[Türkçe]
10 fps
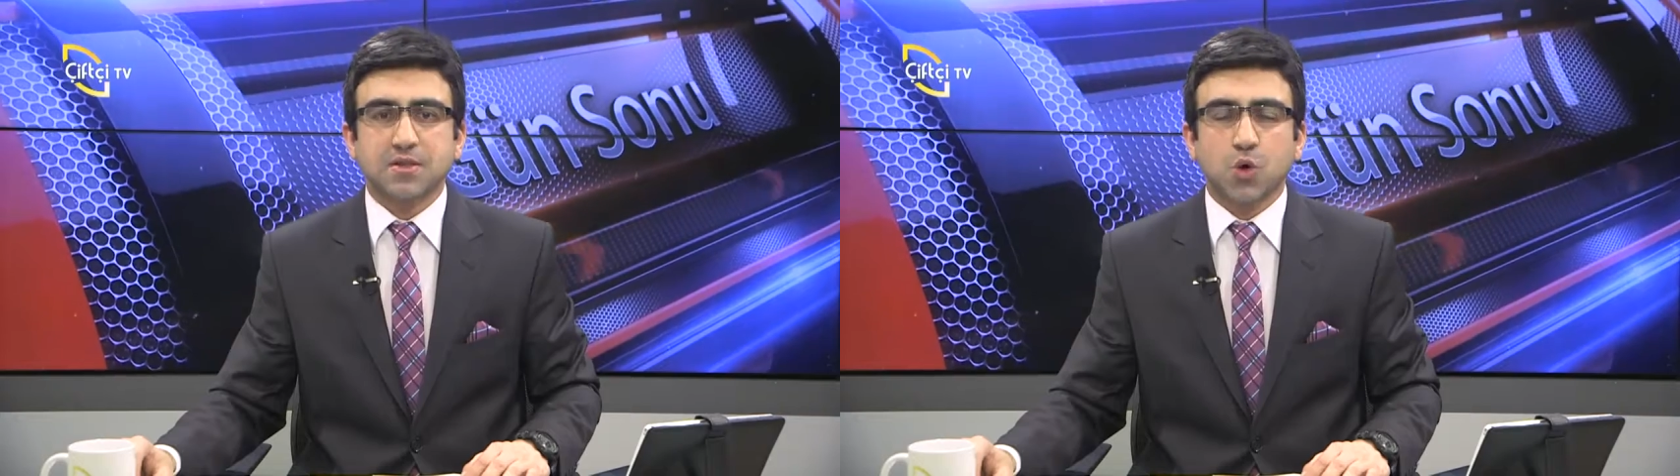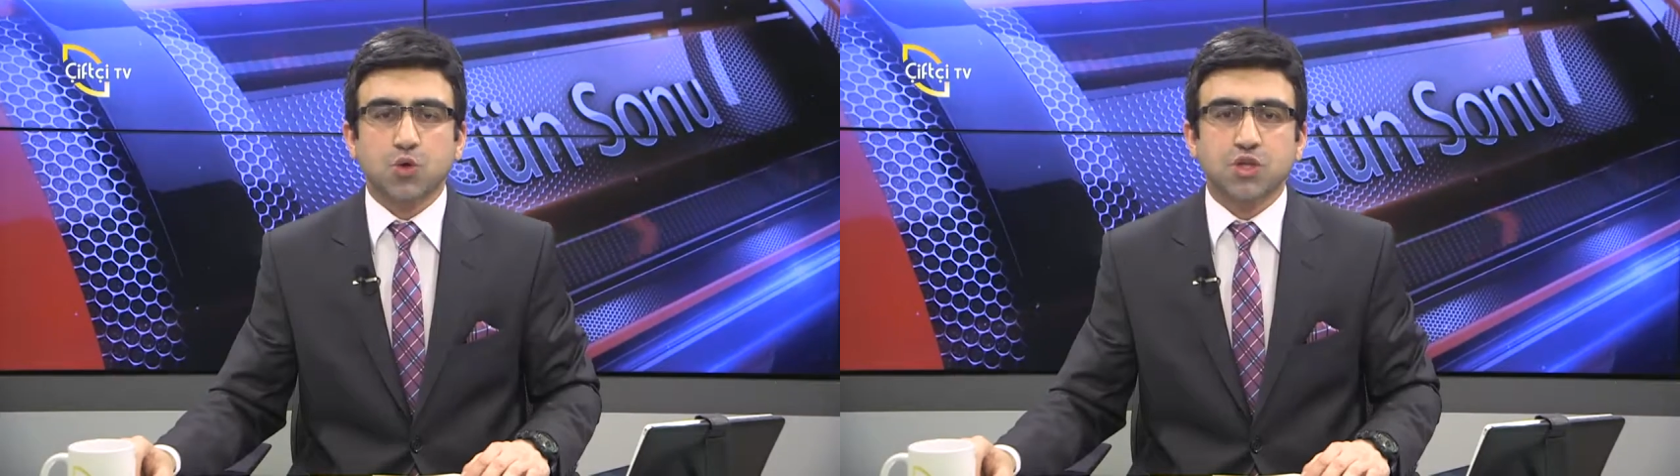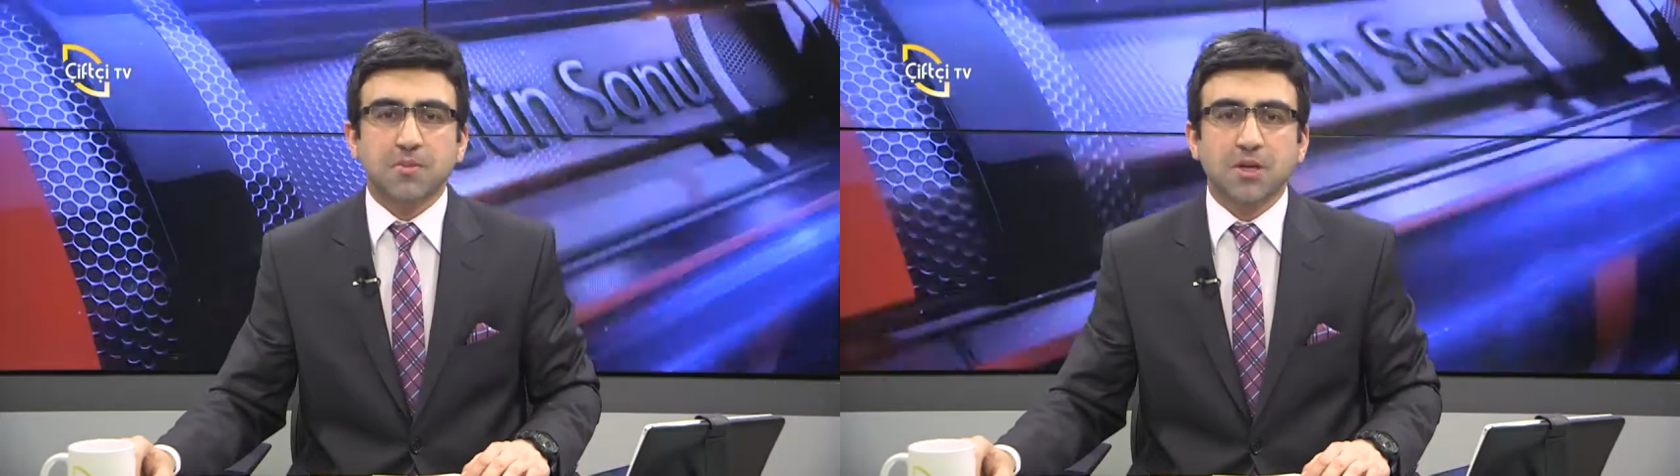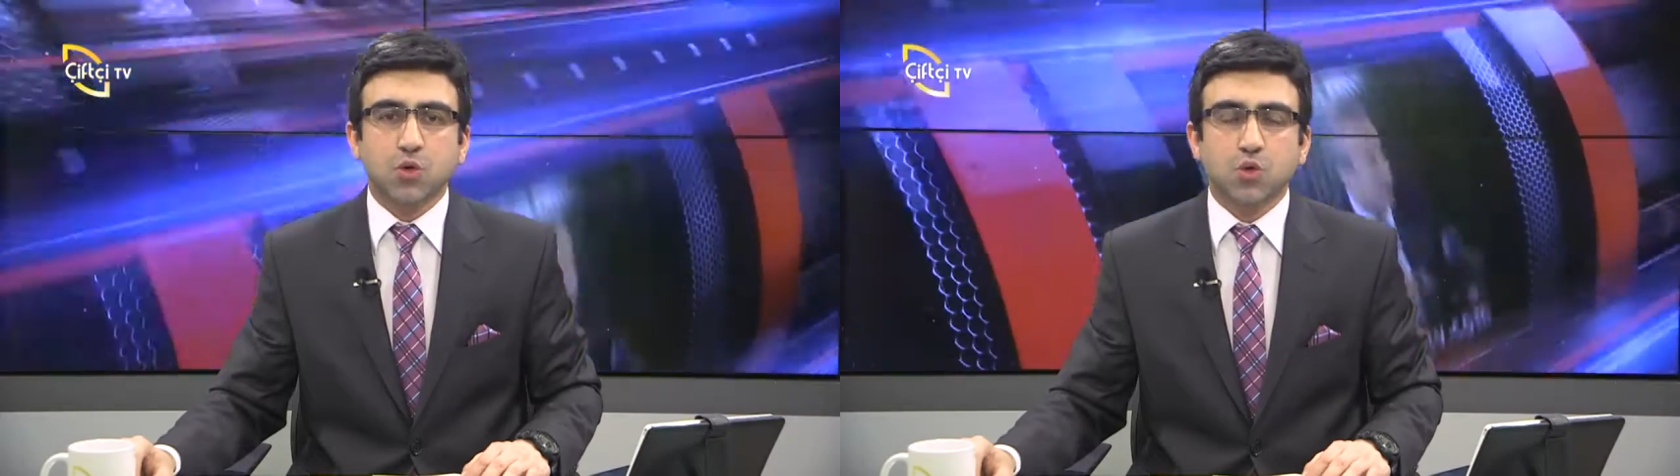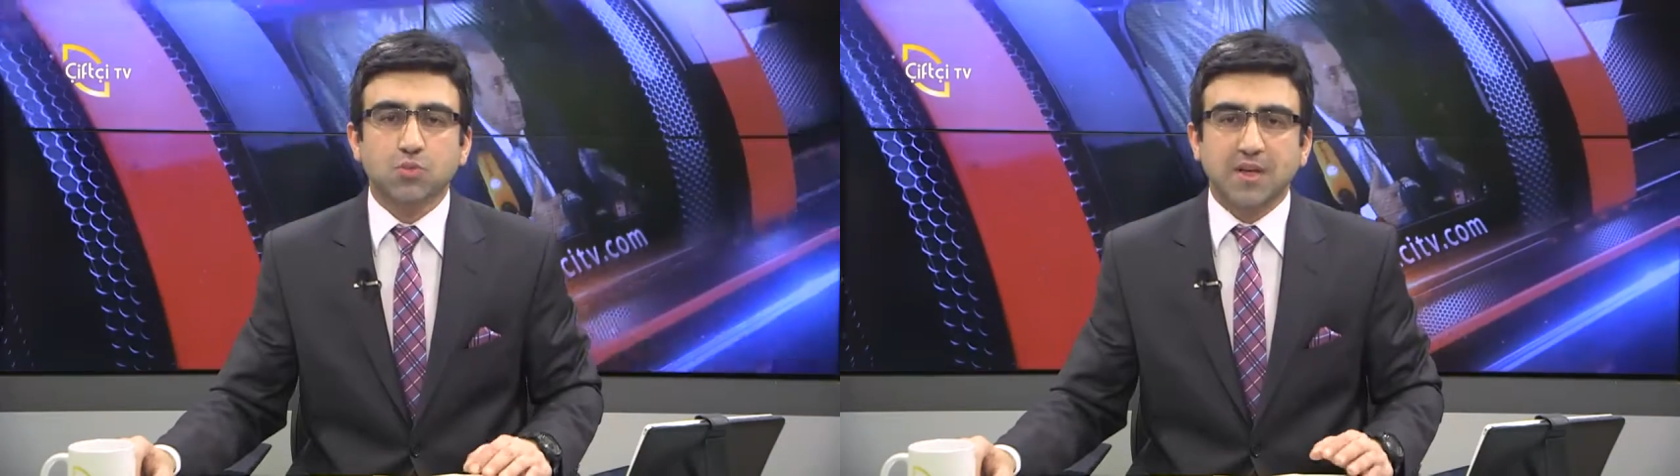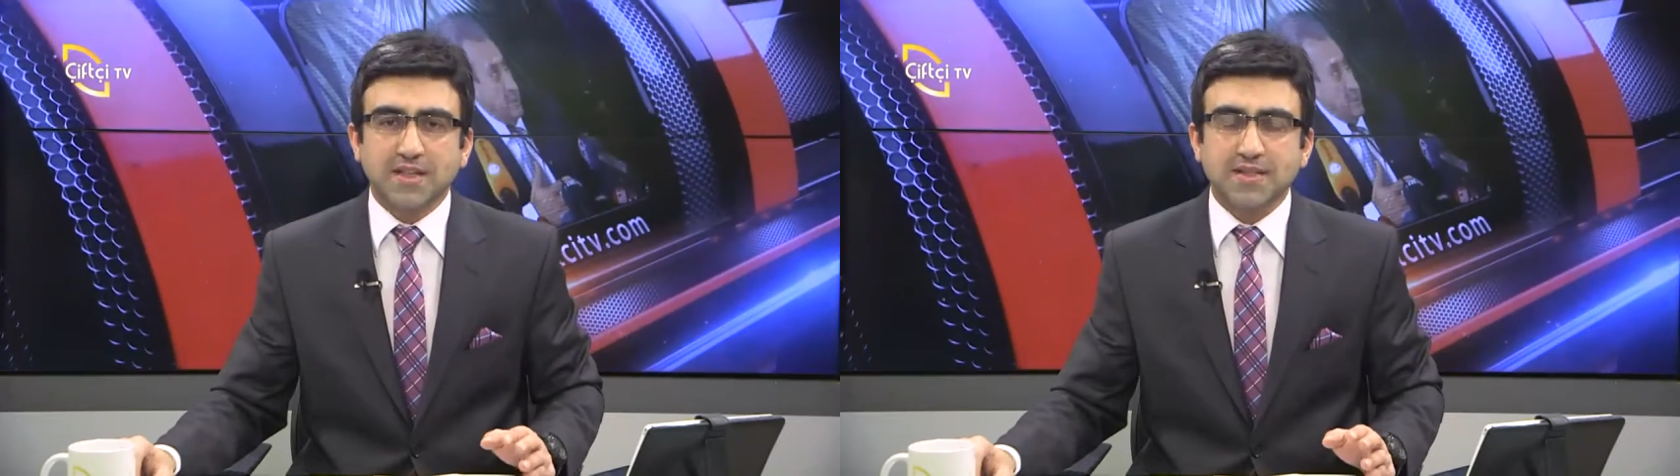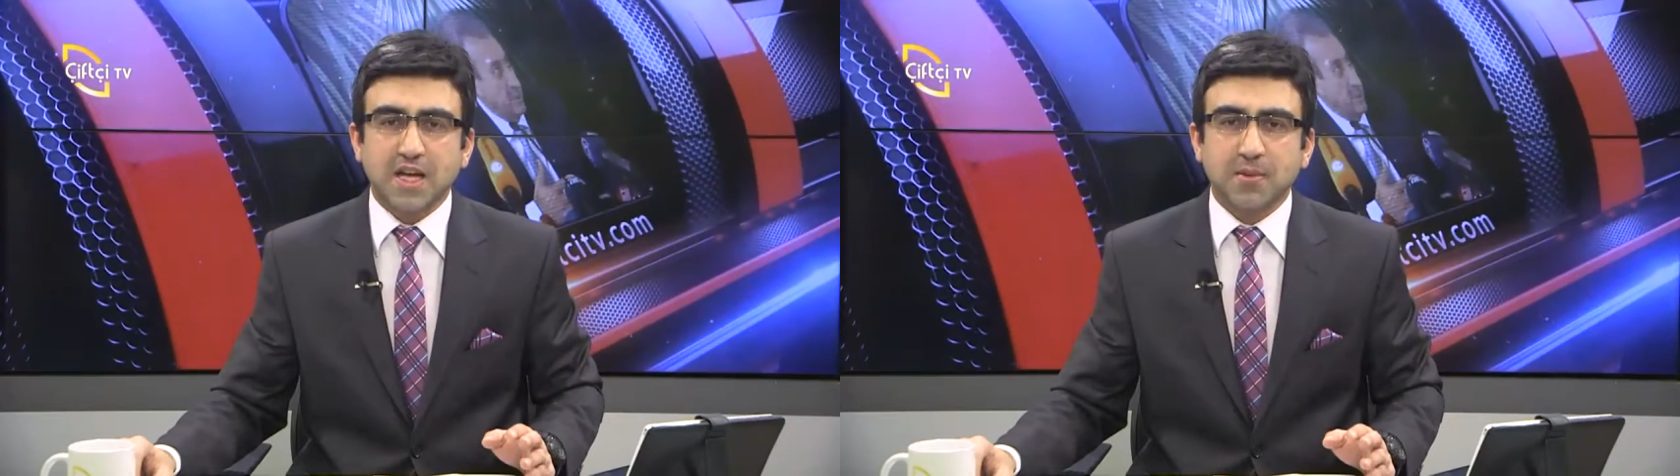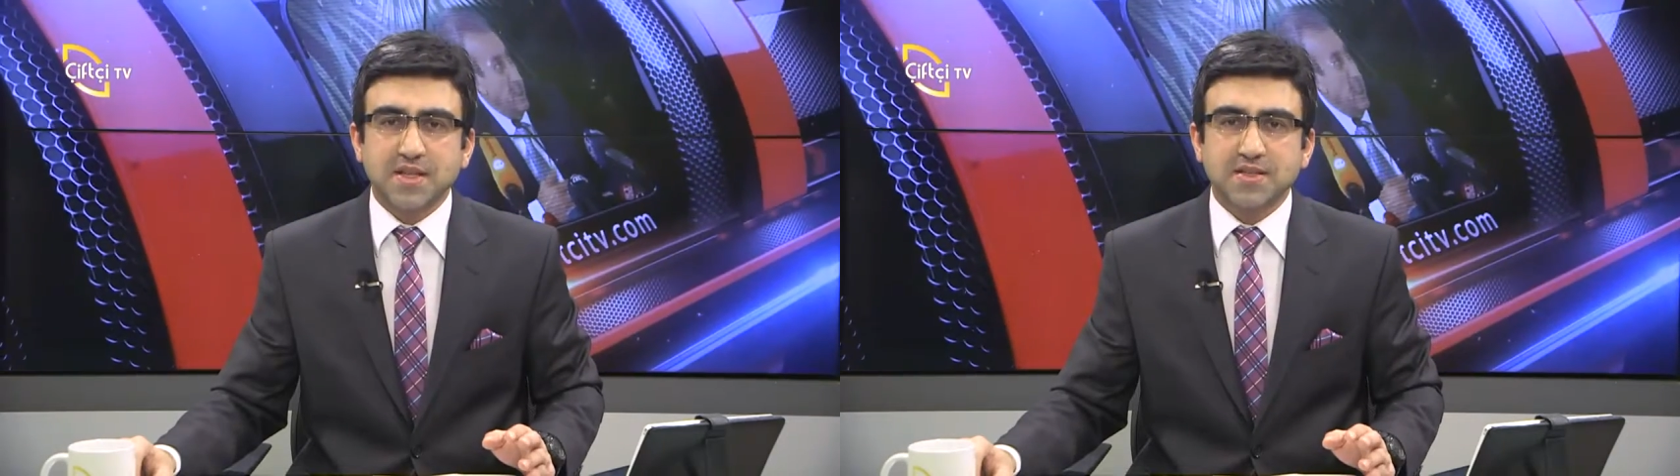OSB kurulmak
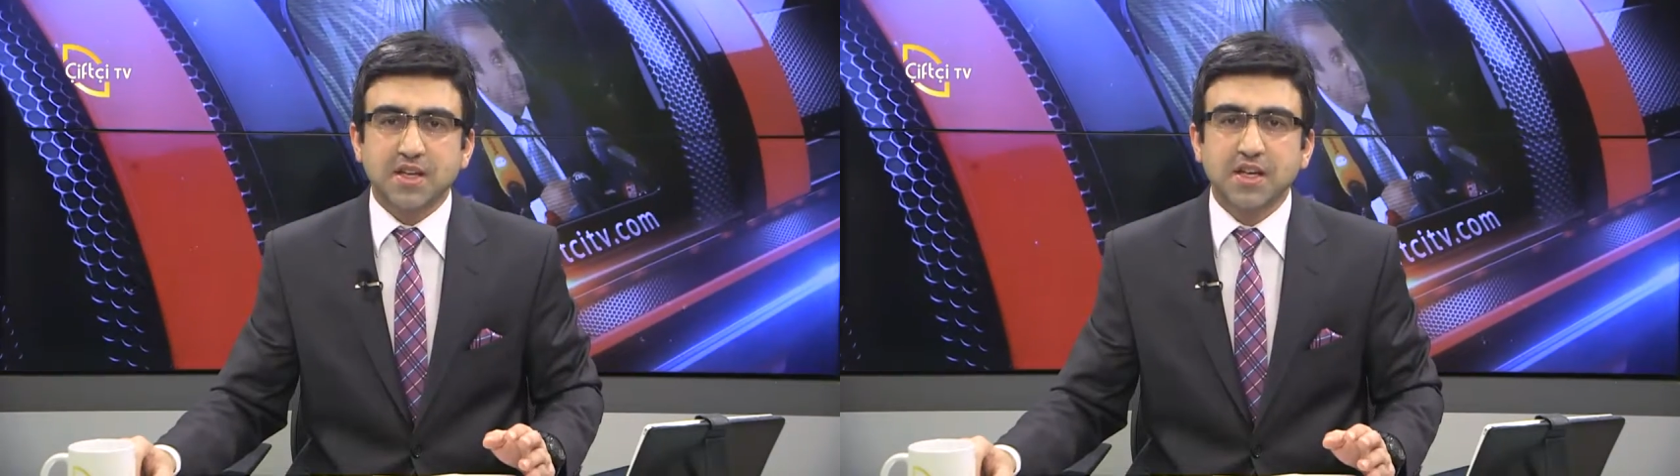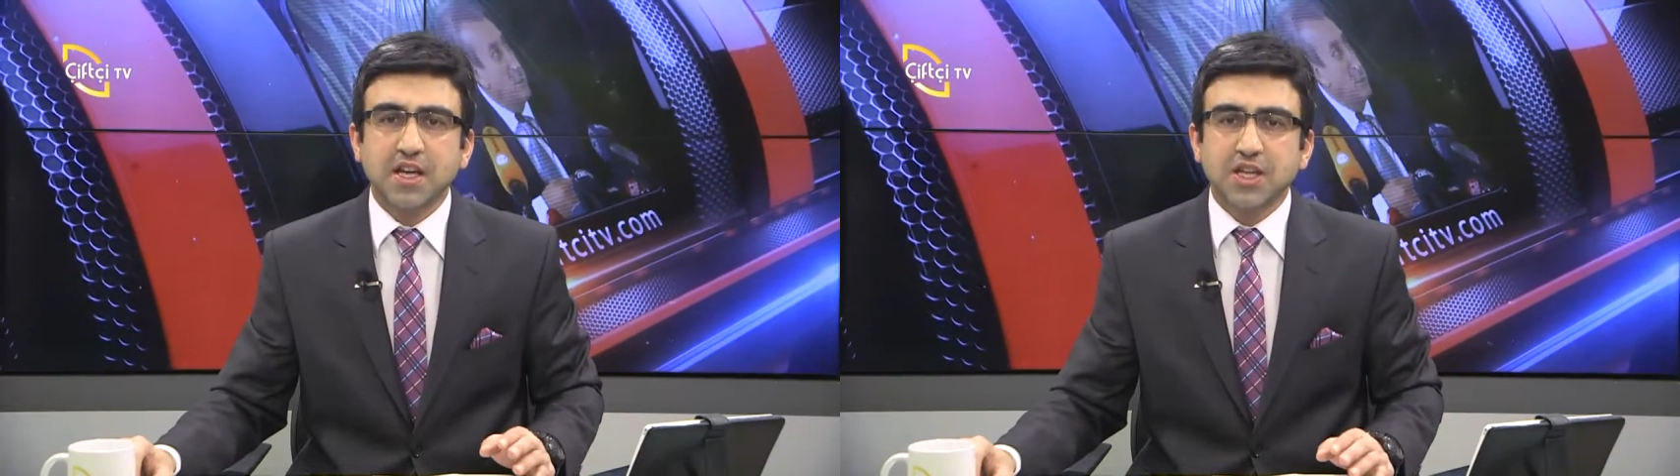istenmesi